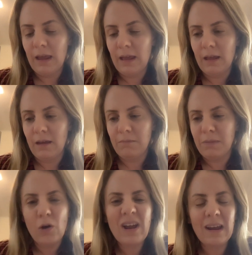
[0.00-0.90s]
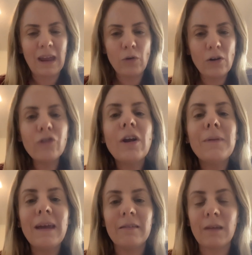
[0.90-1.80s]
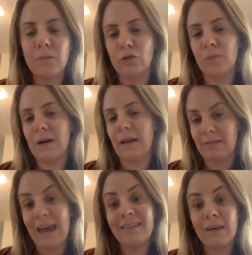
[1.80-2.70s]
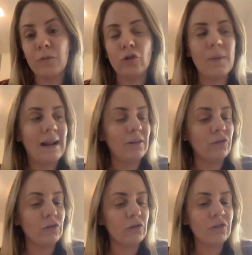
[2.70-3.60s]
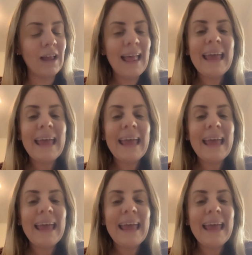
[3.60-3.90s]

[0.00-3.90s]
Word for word: Eh, vio que, no, servía este mundo, es ese mundo para nosotros.